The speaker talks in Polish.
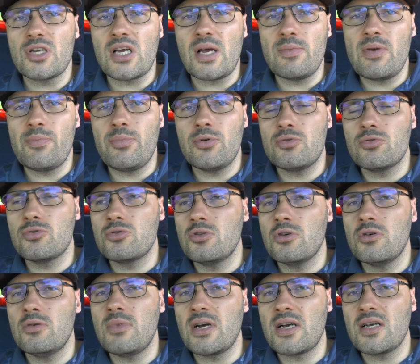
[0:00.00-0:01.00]
czekamy podróż
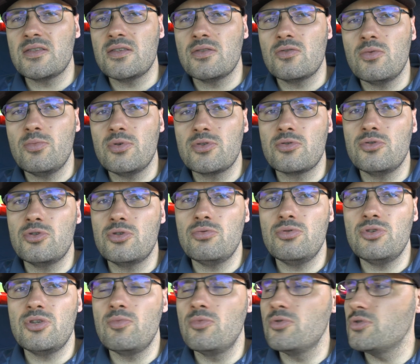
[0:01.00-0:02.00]
do magazynku, bo
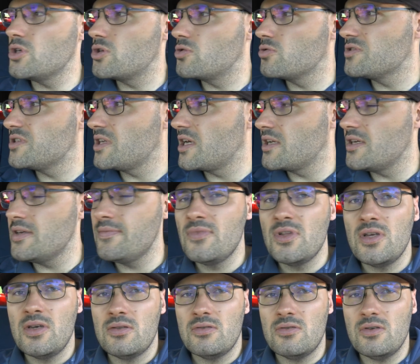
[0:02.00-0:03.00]
skończyły się multikruzery.
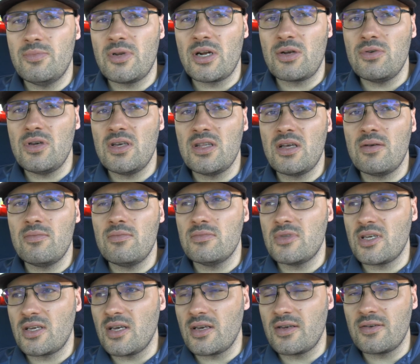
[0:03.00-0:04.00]
No i brakuje nam,
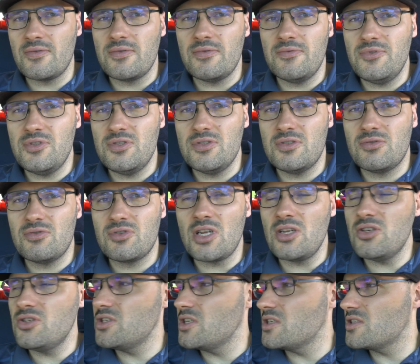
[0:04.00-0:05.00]
tak jak
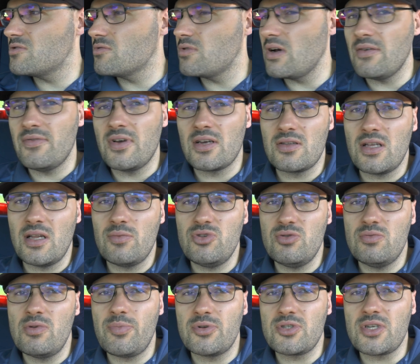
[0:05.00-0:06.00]
słyszeliście, słuchawek. No, ale
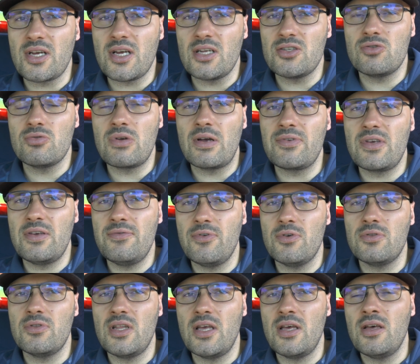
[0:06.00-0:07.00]
musimy poczekać, słuchawki
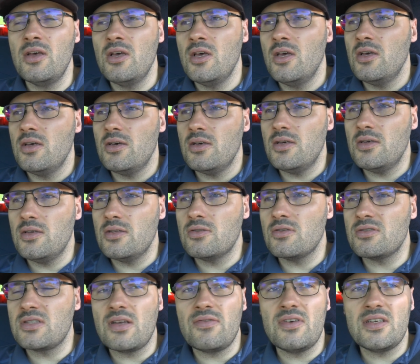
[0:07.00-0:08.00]
wodne, e,
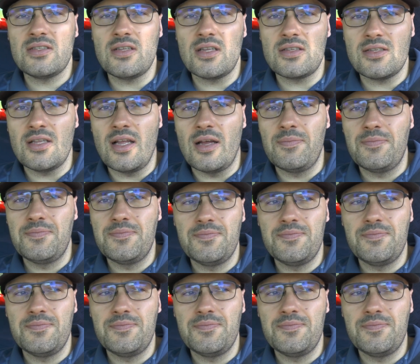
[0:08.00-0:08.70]
dostawa jest na tle.